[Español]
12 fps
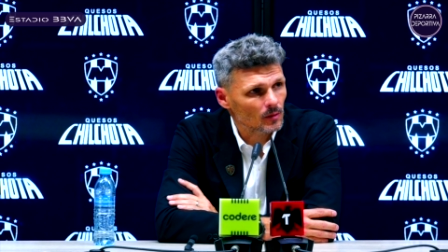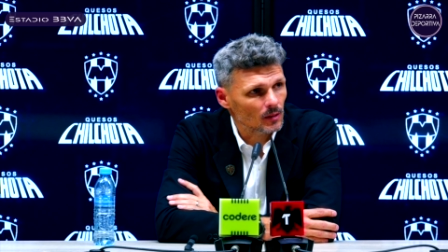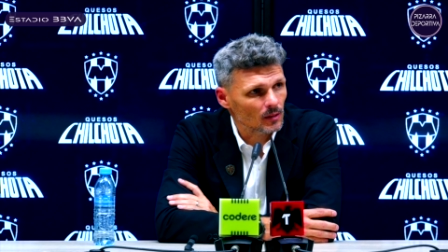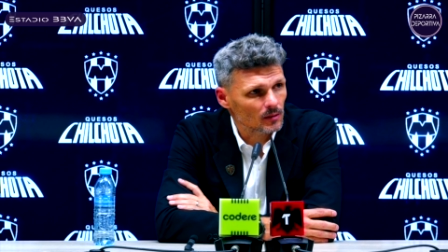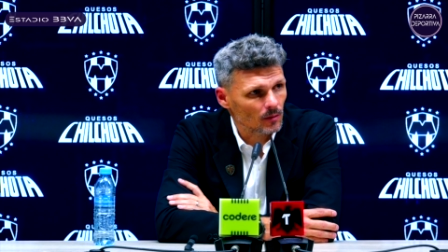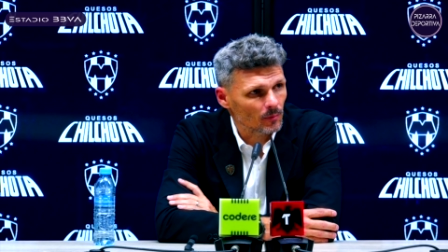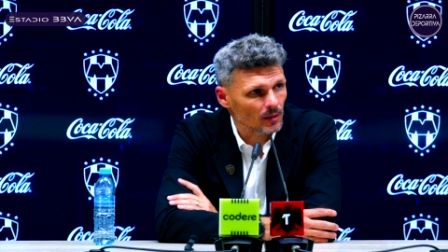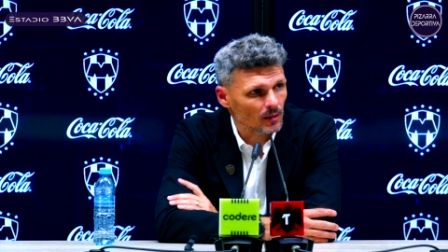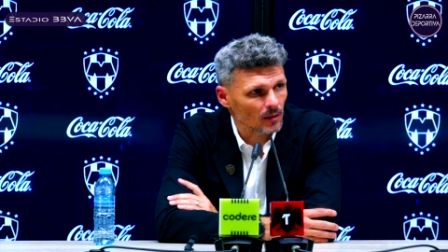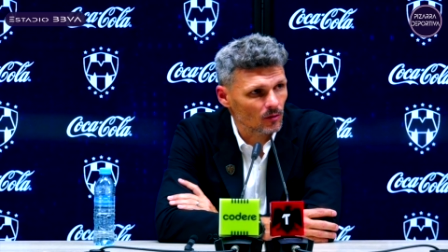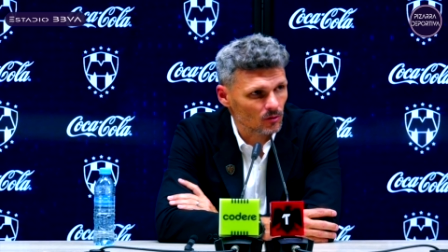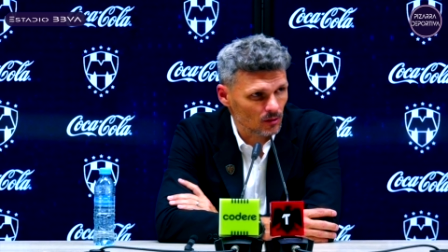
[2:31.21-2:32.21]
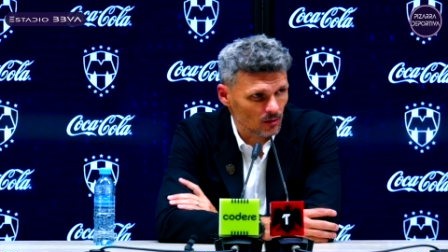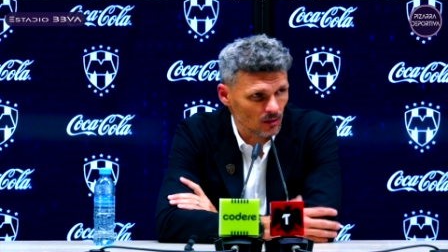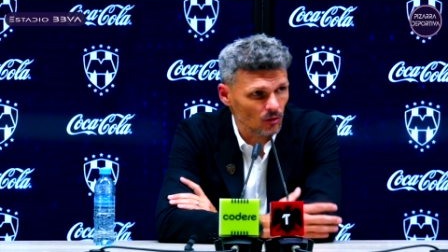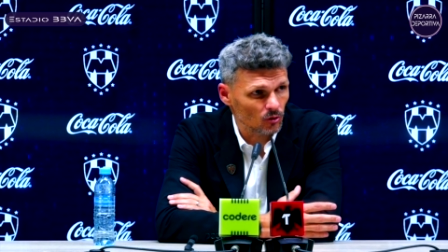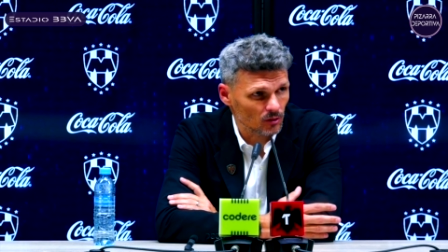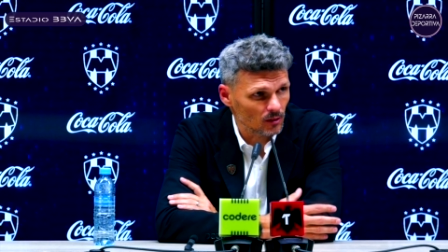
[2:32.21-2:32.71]
de esa manera lo
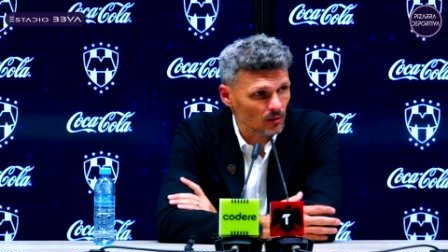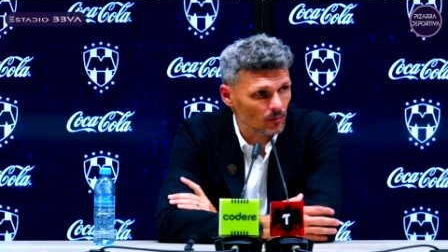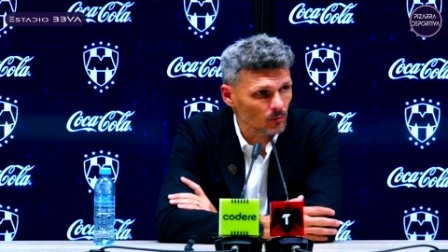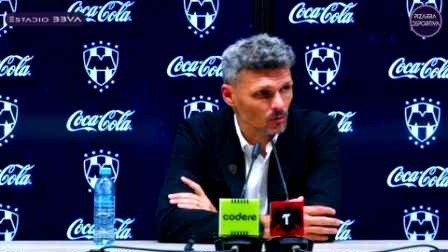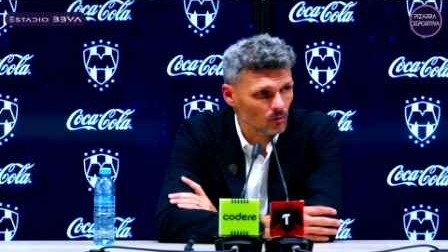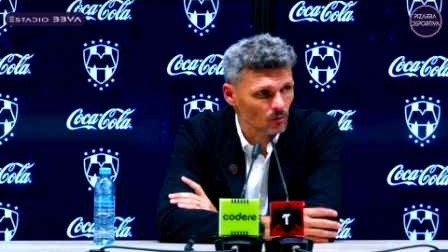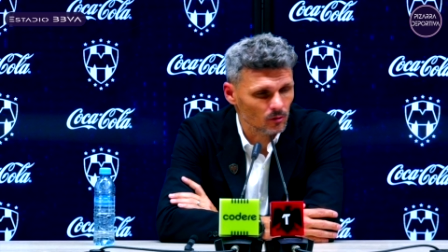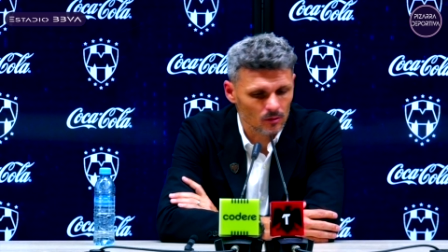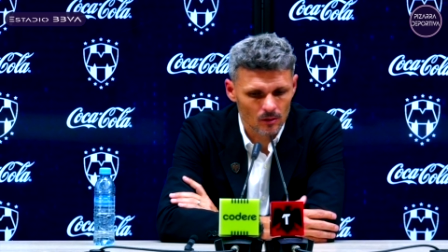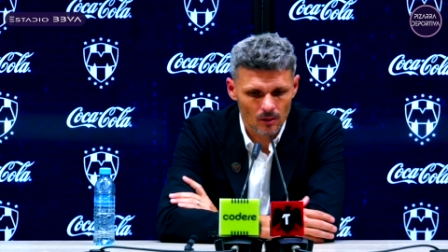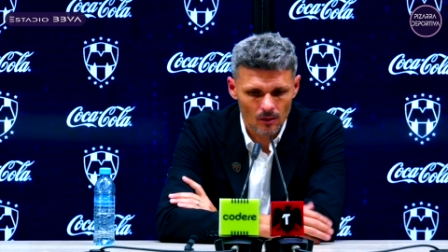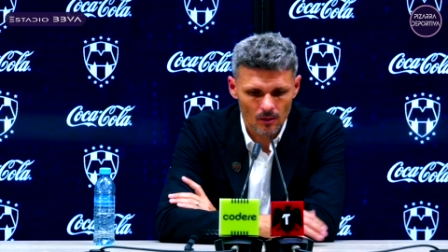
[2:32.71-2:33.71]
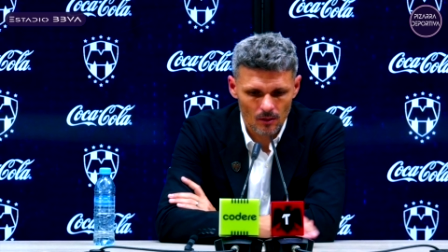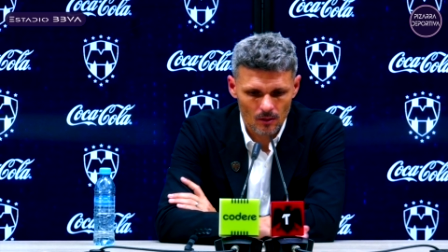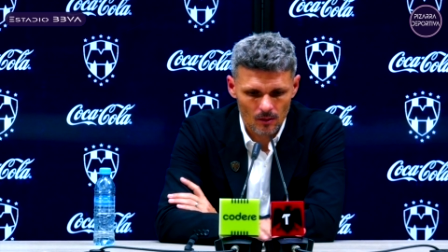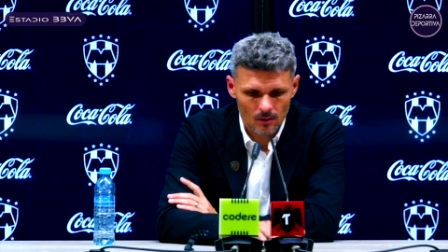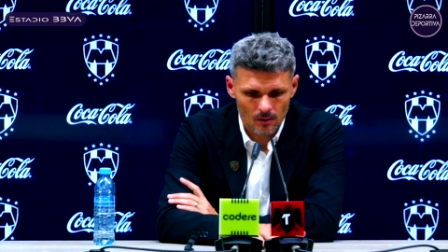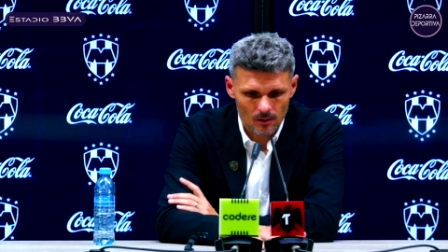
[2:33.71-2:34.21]
sentí lo sentimos todos.
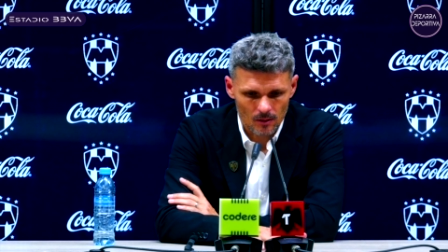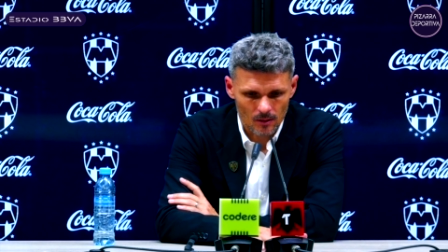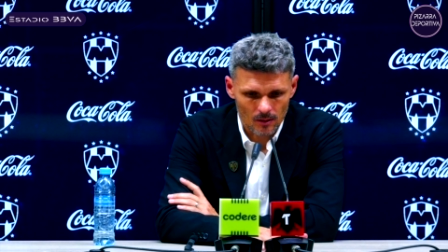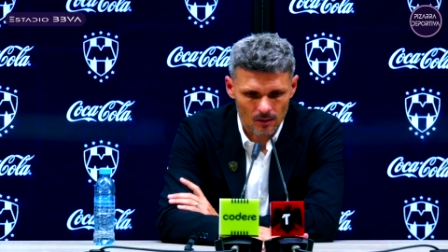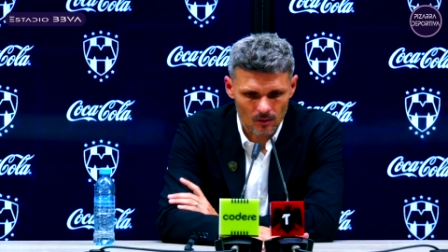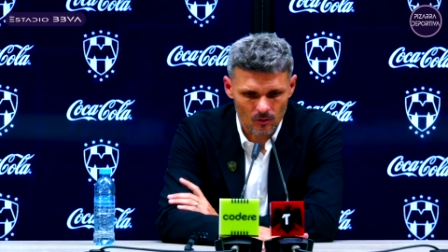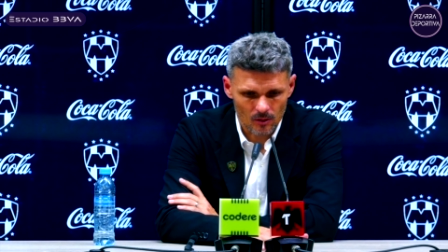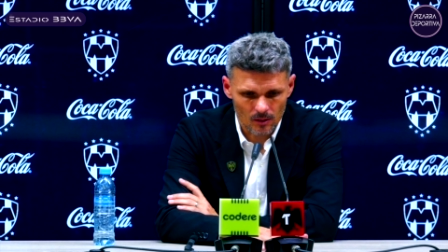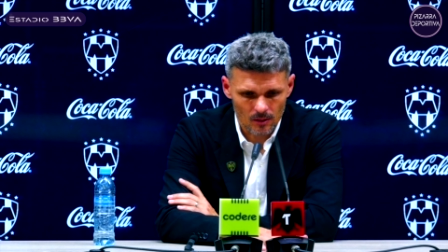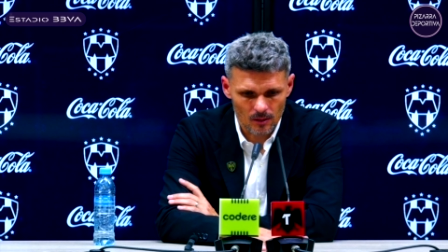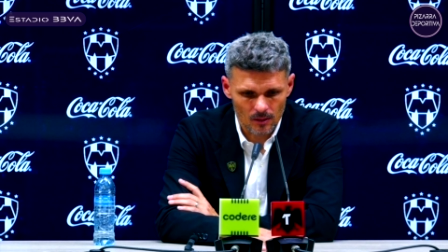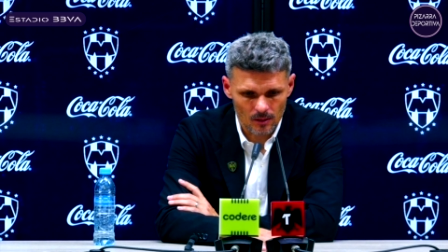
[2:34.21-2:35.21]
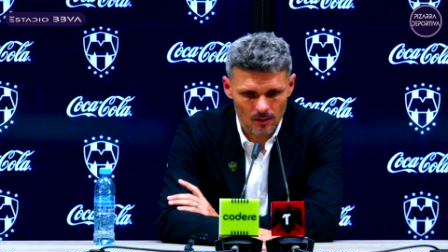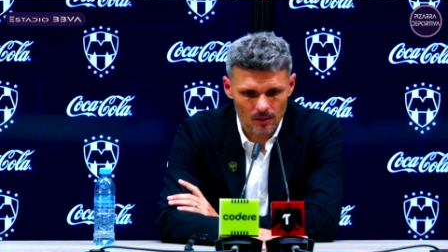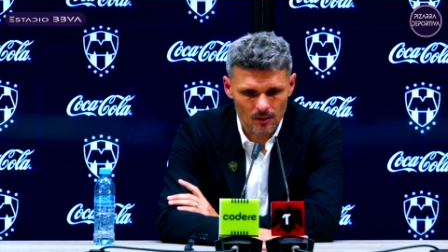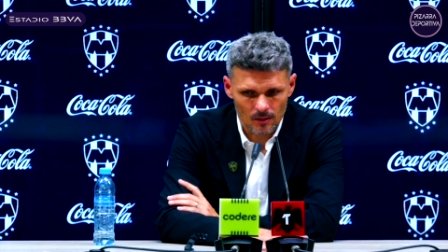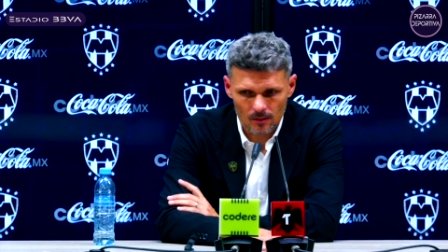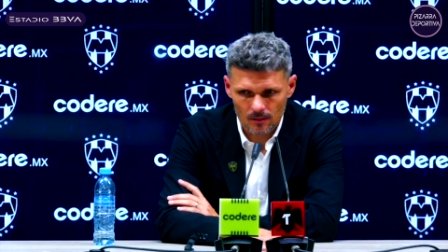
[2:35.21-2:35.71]
Eh, creo
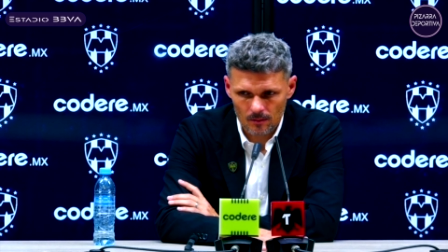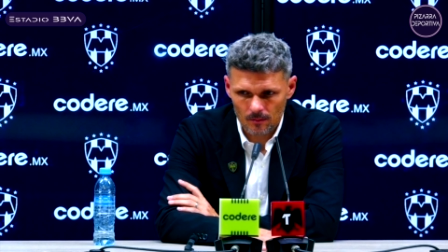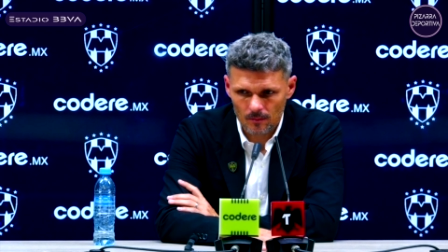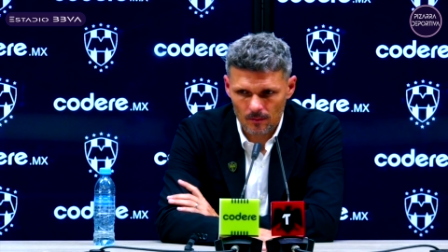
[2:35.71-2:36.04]
que